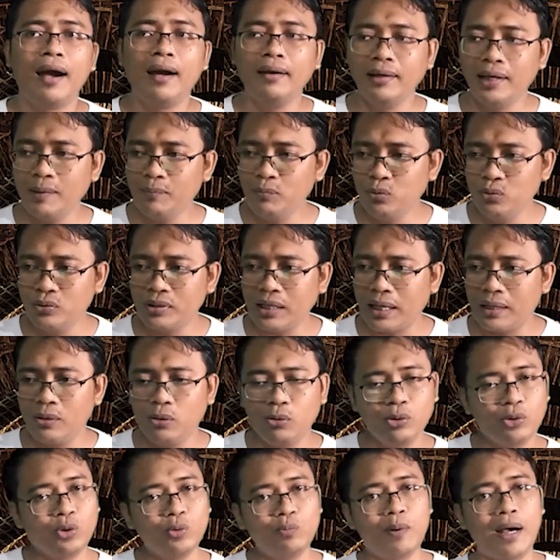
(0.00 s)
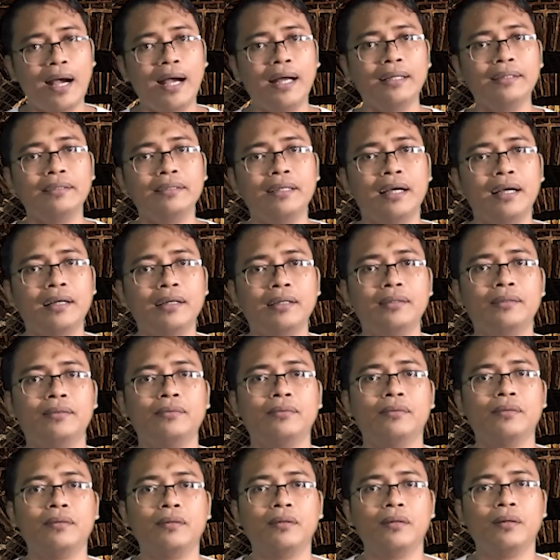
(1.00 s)
Anak Bung Karno itu banyak
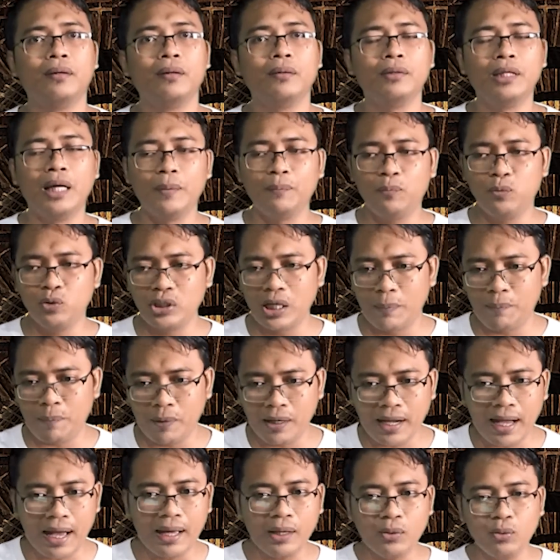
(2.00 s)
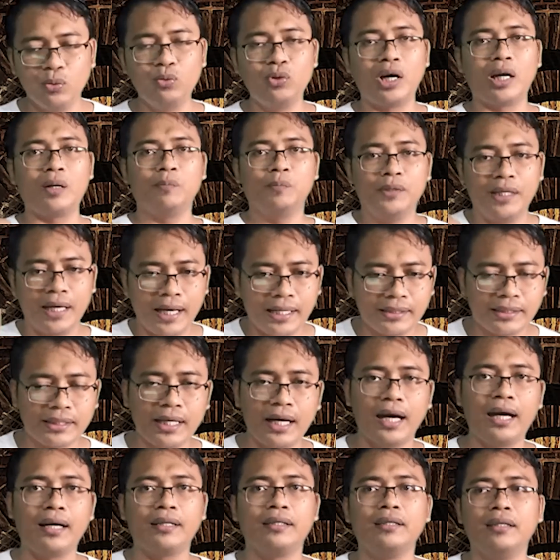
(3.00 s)
gitu. Yang punya pengaruh luar
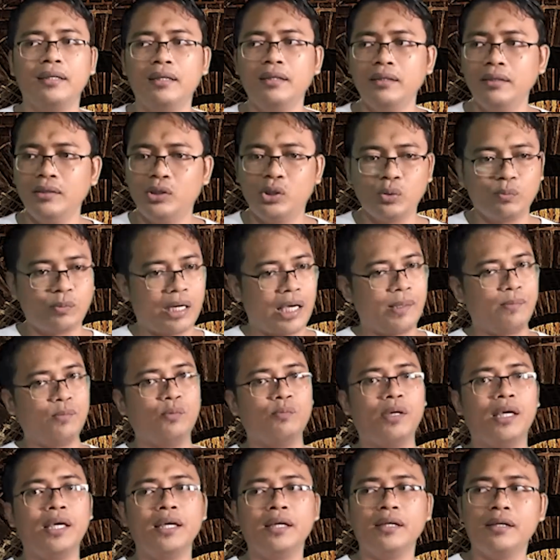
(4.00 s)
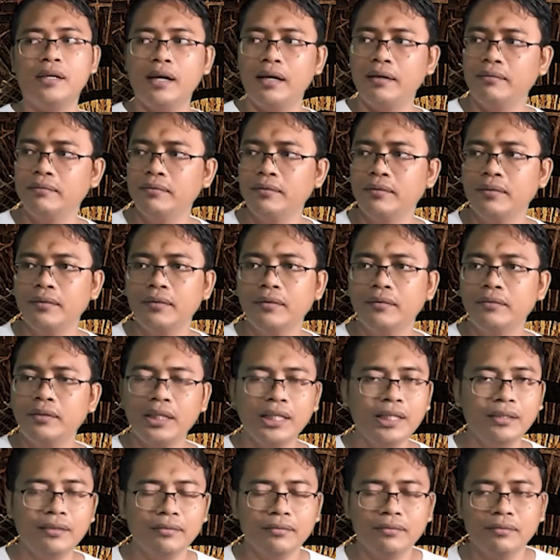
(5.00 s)
biasa hari ini cuma Ibu Mega.
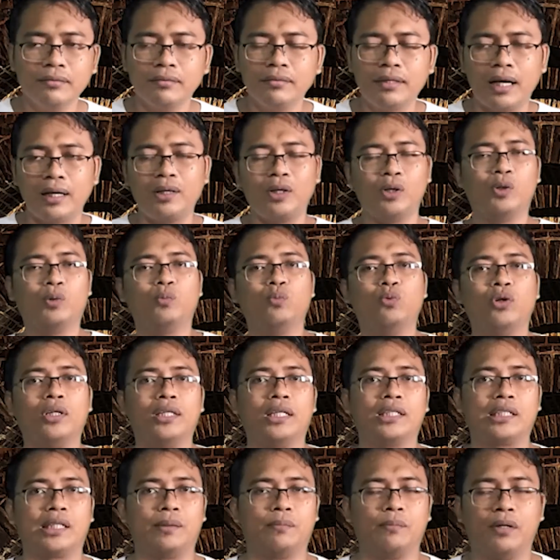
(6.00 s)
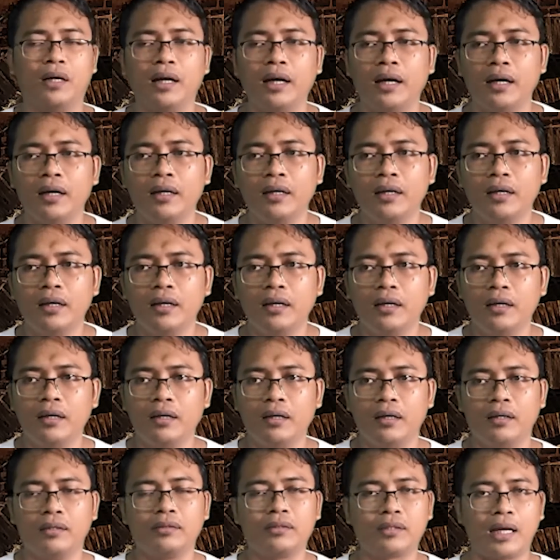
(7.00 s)
Jadi nggak ada hubungannya sama
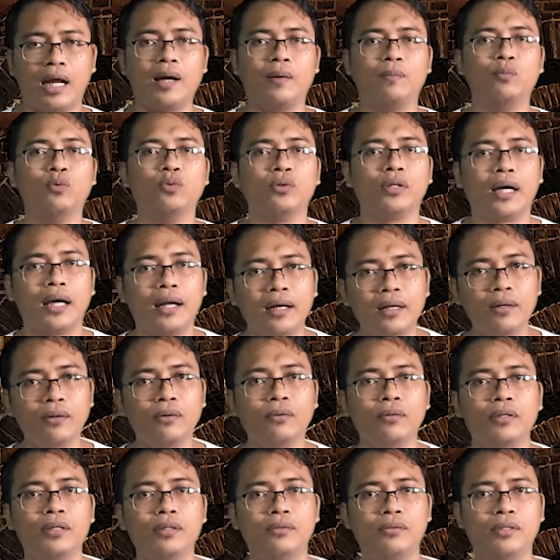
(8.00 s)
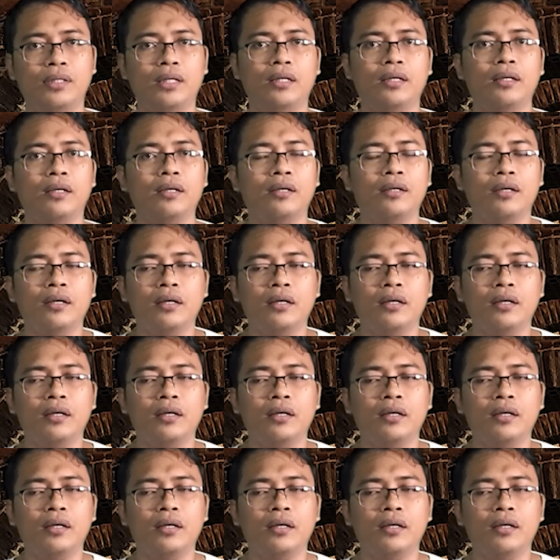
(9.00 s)
uh, terah Bung Karno gitu ya.